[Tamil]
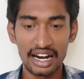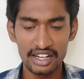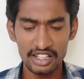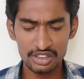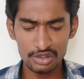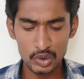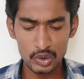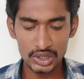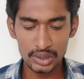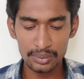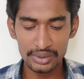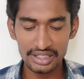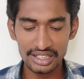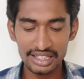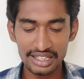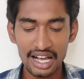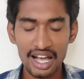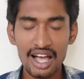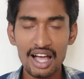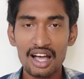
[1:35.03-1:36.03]
அடுத்து வந்து
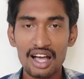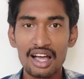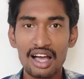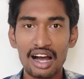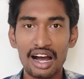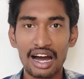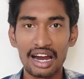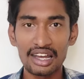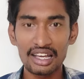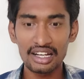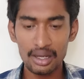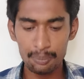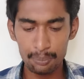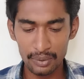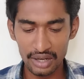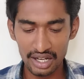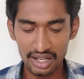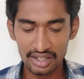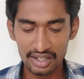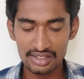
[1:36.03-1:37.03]
பார்த்தீங்கன்னா
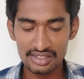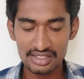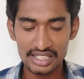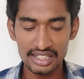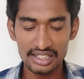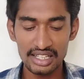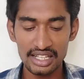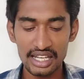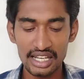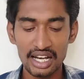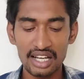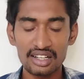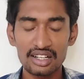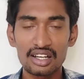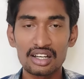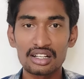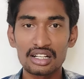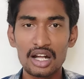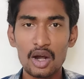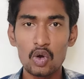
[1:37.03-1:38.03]
அழகப்பா செட்டியார்
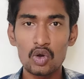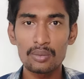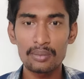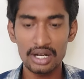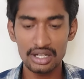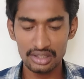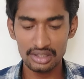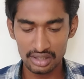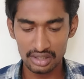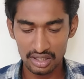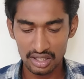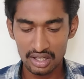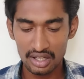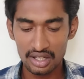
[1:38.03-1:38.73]
கவர்மெண்ட்